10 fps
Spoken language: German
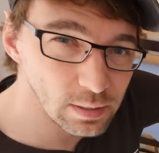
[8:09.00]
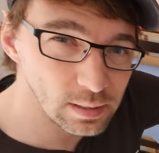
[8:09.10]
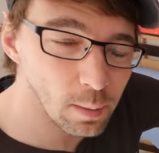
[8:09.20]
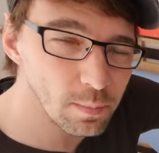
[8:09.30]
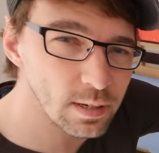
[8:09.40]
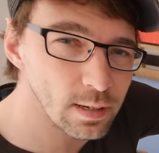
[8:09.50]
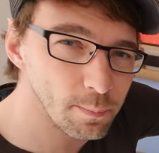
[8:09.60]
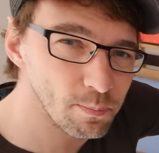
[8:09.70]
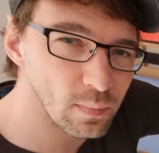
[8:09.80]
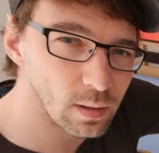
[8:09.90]
Ich habe mir,
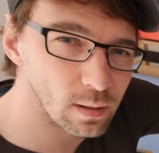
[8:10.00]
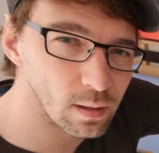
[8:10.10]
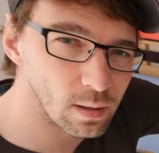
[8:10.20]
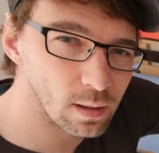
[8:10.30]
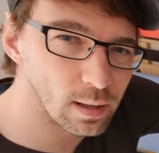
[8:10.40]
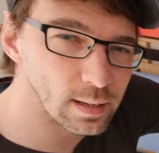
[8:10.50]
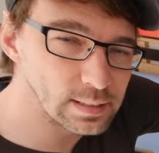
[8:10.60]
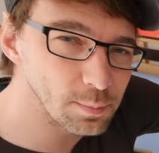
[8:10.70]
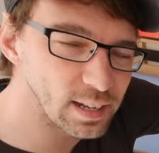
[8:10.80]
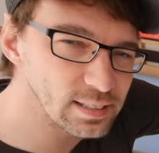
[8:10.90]
es
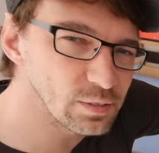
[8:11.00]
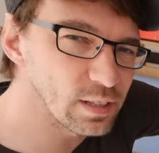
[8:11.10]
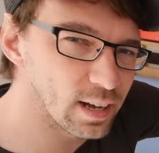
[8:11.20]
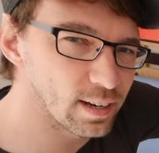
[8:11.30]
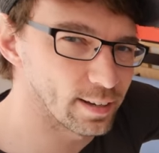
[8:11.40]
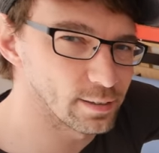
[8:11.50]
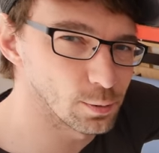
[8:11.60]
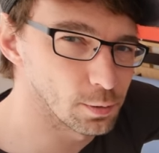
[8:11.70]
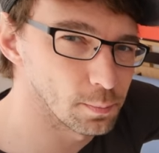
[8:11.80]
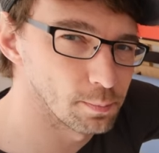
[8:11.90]
gibt ganz viele
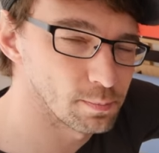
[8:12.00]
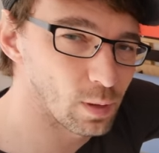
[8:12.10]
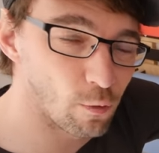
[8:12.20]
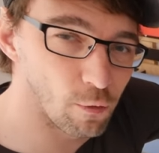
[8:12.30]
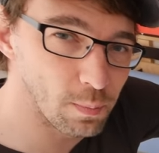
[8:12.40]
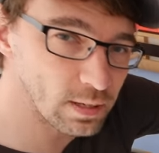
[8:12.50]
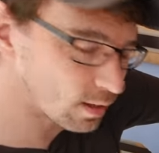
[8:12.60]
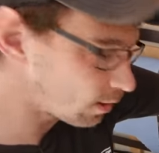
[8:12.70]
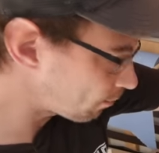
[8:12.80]
Anleitungen. Auch für Micha,